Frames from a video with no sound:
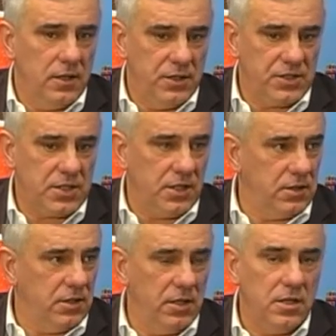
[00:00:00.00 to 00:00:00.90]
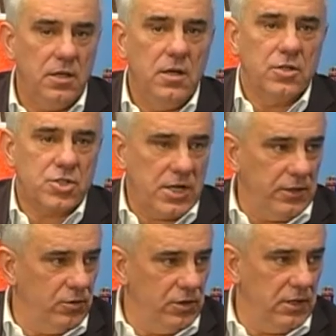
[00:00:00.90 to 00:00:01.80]
Schetyny. E,
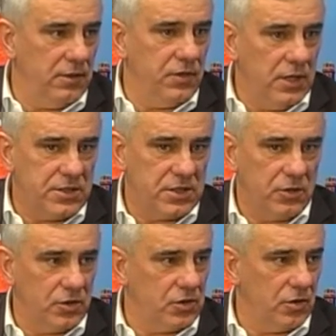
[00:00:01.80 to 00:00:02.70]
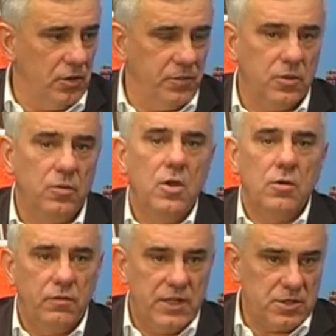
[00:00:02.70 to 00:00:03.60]
Szanuję wielce to, co robił.
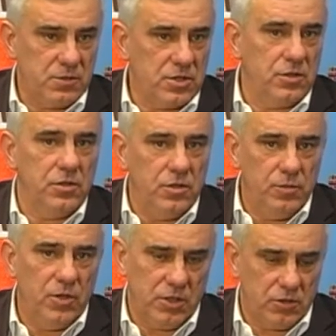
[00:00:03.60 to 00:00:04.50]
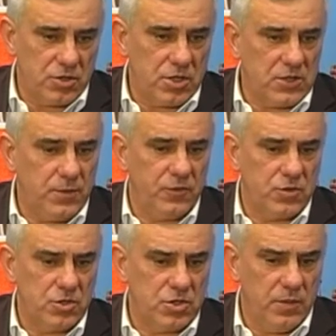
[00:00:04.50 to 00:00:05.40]
Uważam, że i mogę to jeszcze raz
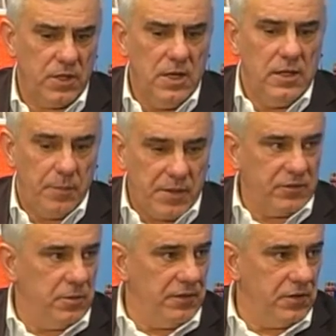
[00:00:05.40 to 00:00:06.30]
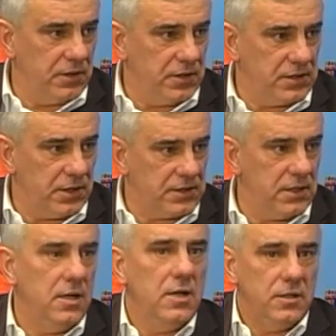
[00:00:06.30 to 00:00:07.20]
powtórzyć, że ma, naprawdę ma wielkie
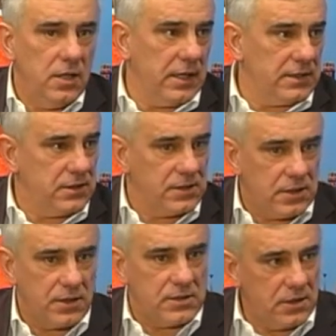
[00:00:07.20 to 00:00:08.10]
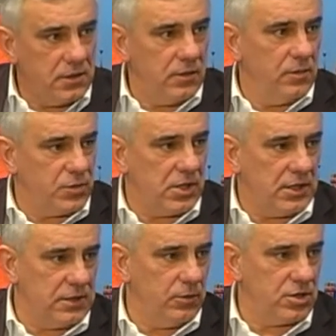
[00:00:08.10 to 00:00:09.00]
serce. Nieraz to serce e,
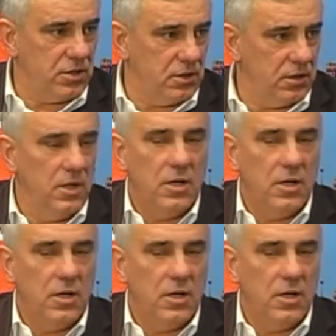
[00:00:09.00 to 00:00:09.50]
przeradzało się